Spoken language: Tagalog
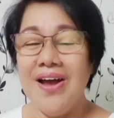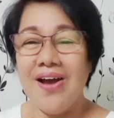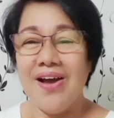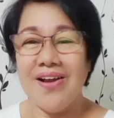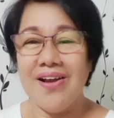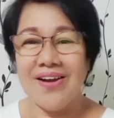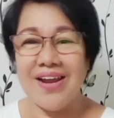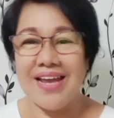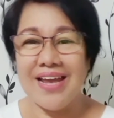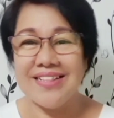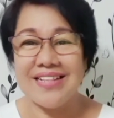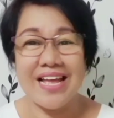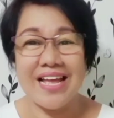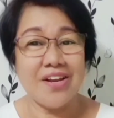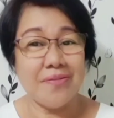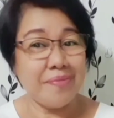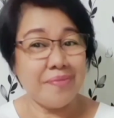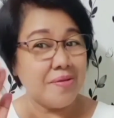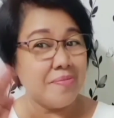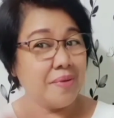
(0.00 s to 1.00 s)
Alright, lalo
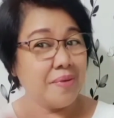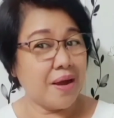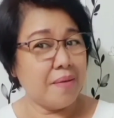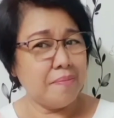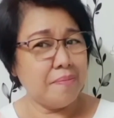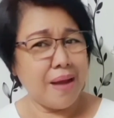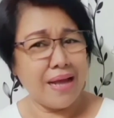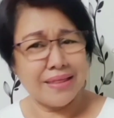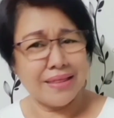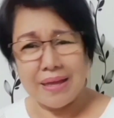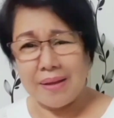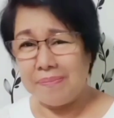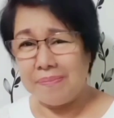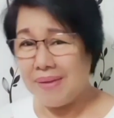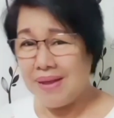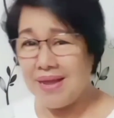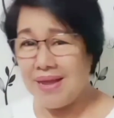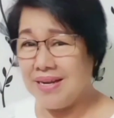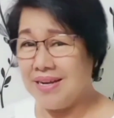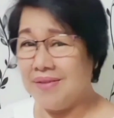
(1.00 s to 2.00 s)
pa yung mga bata
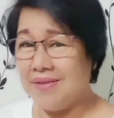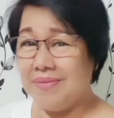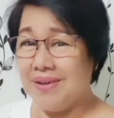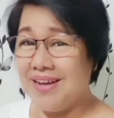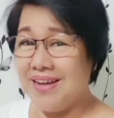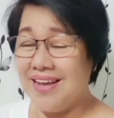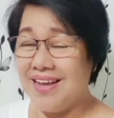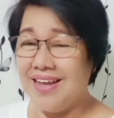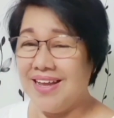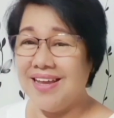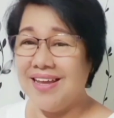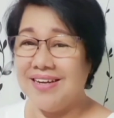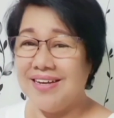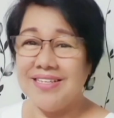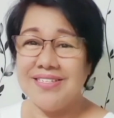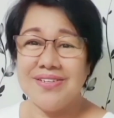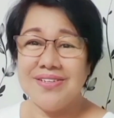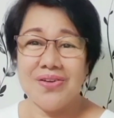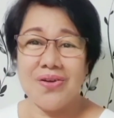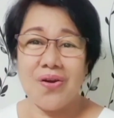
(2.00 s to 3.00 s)
pa na mga
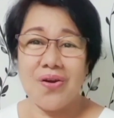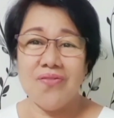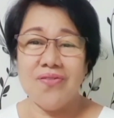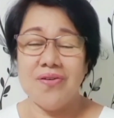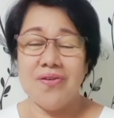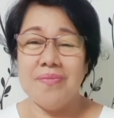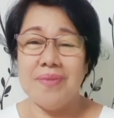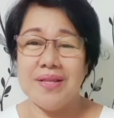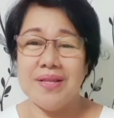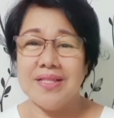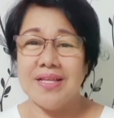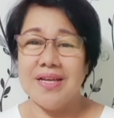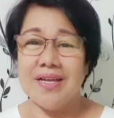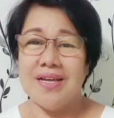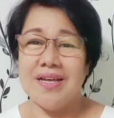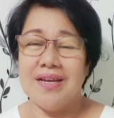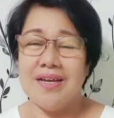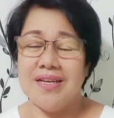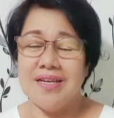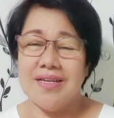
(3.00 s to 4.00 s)
nasa government
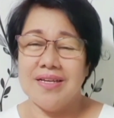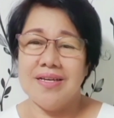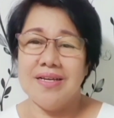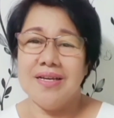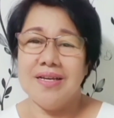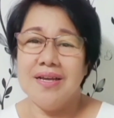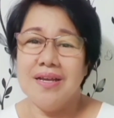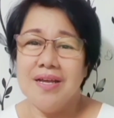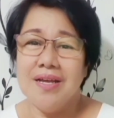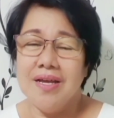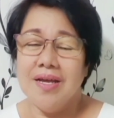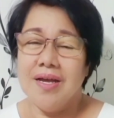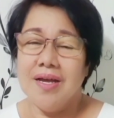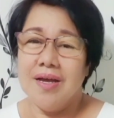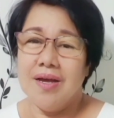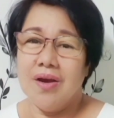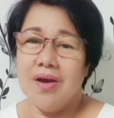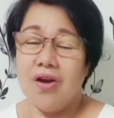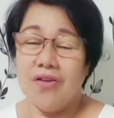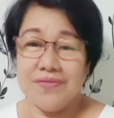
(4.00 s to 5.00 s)
uh,
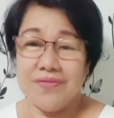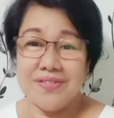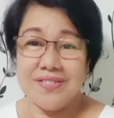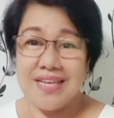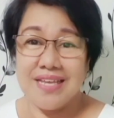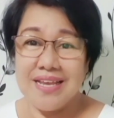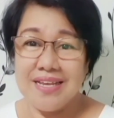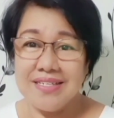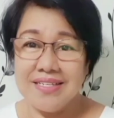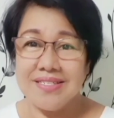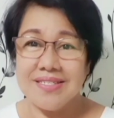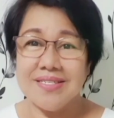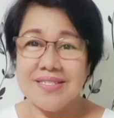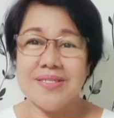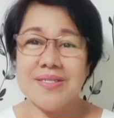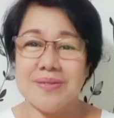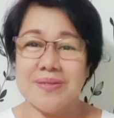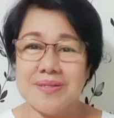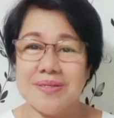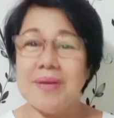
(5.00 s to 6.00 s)
offices,
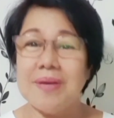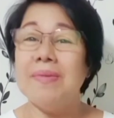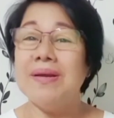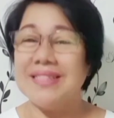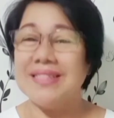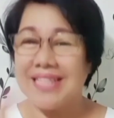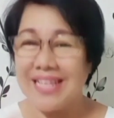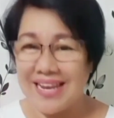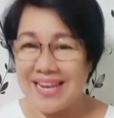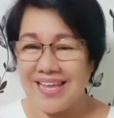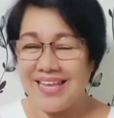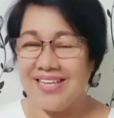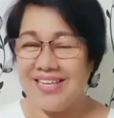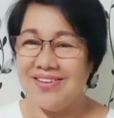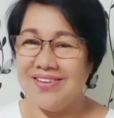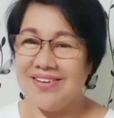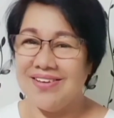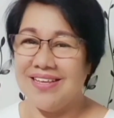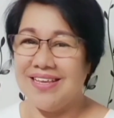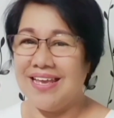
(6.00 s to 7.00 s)
samantalahin nyo
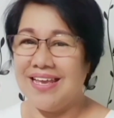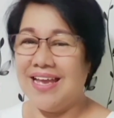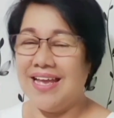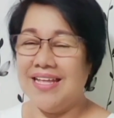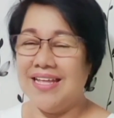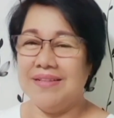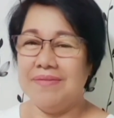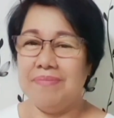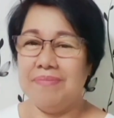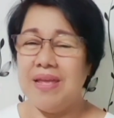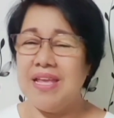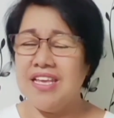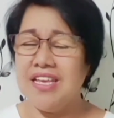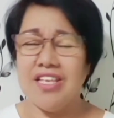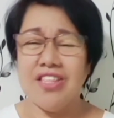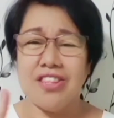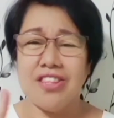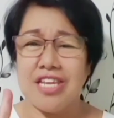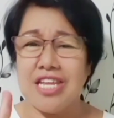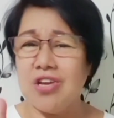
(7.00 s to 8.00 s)
na yan. Make it
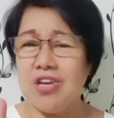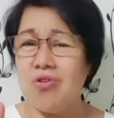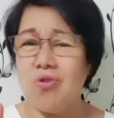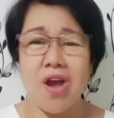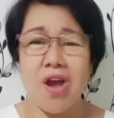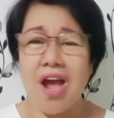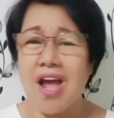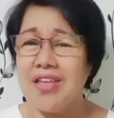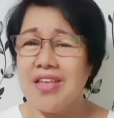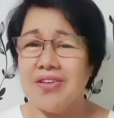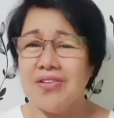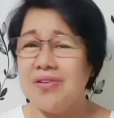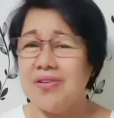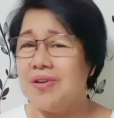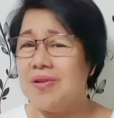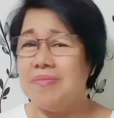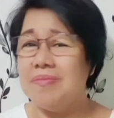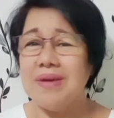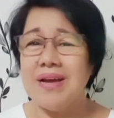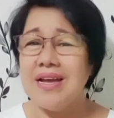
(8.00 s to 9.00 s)
three kung kaya nyo
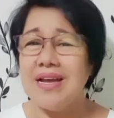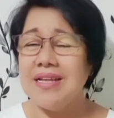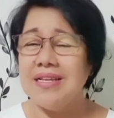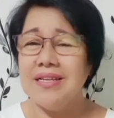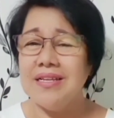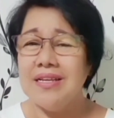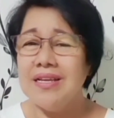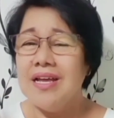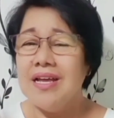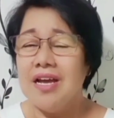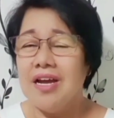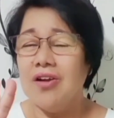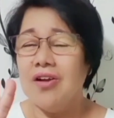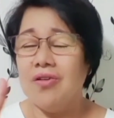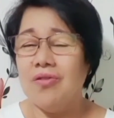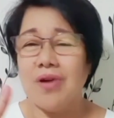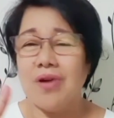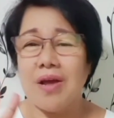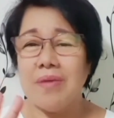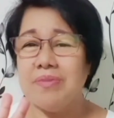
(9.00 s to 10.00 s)
naman
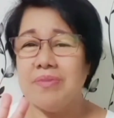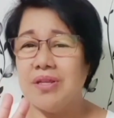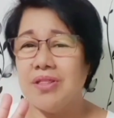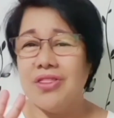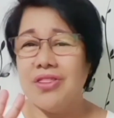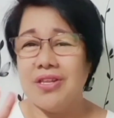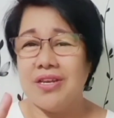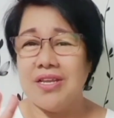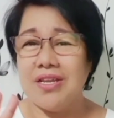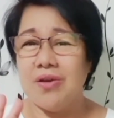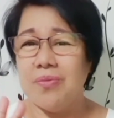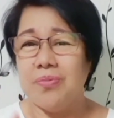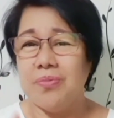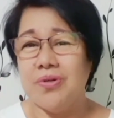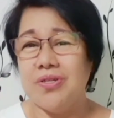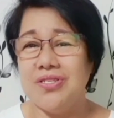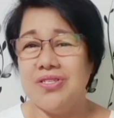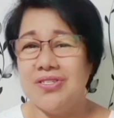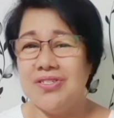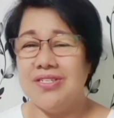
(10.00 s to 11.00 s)
grab the three
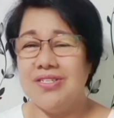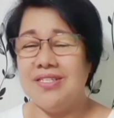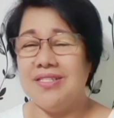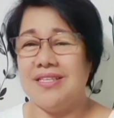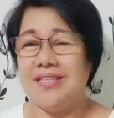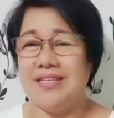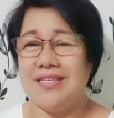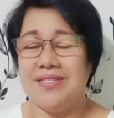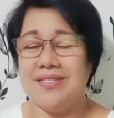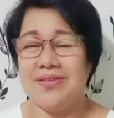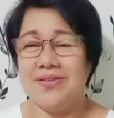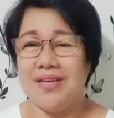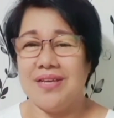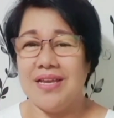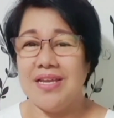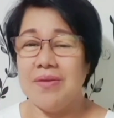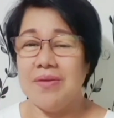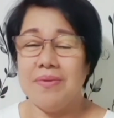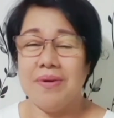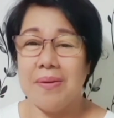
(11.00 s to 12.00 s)
opportunities. Okay?
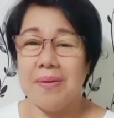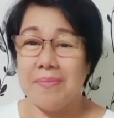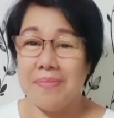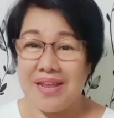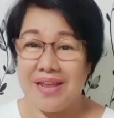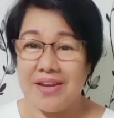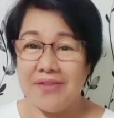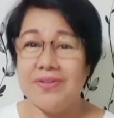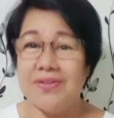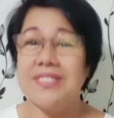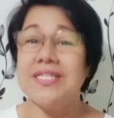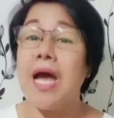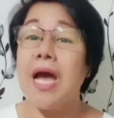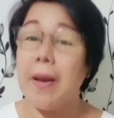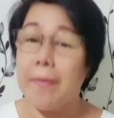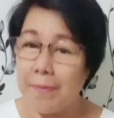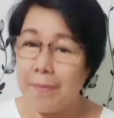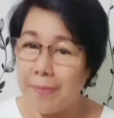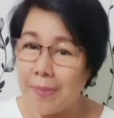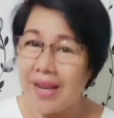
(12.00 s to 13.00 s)
Yung mga benefits,
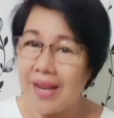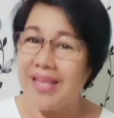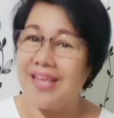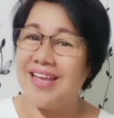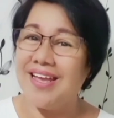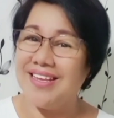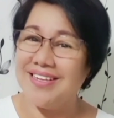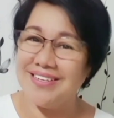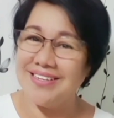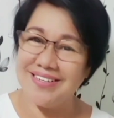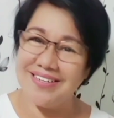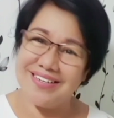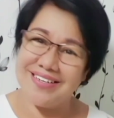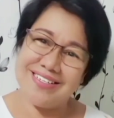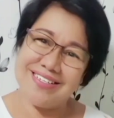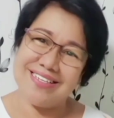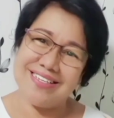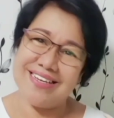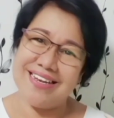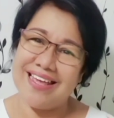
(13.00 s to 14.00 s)
applyan nyo na
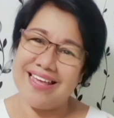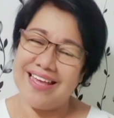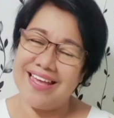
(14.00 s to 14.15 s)
sila.